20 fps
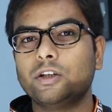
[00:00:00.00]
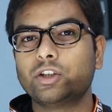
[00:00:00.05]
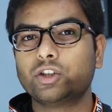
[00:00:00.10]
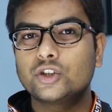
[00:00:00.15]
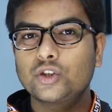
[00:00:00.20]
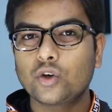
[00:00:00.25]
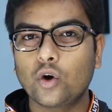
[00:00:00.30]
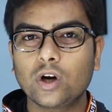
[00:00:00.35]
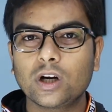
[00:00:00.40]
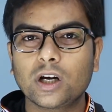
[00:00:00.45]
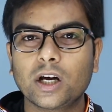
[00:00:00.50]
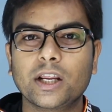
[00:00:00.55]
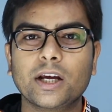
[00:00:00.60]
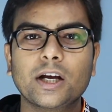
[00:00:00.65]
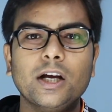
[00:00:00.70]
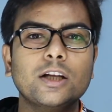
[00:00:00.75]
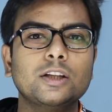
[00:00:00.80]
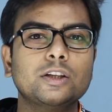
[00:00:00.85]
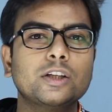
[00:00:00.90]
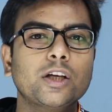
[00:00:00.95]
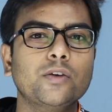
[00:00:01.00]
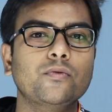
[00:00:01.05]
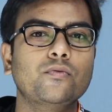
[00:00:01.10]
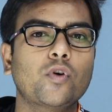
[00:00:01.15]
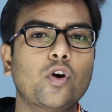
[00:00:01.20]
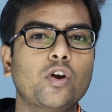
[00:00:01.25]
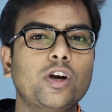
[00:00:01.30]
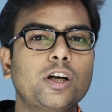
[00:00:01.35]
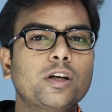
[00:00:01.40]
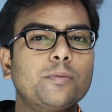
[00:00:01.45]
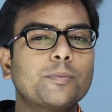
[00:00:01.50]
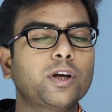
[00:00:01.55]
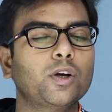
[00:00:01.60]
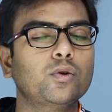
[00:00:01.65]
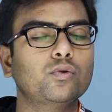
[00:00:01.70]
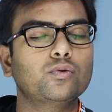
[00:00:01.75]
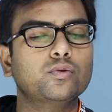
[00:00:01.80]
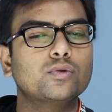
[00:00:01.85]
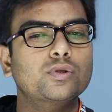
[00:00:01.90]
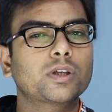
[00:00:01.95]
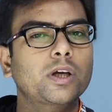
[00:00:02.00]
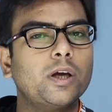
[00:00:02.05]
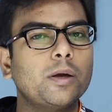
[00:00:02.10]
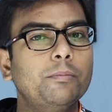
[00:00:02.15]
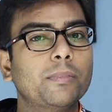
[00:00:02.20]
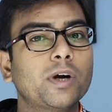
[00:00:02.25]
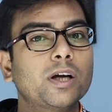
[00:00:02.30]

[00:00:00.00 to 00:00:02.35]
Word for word: इंस्टॉल करेगा देन वॉलेट में उसके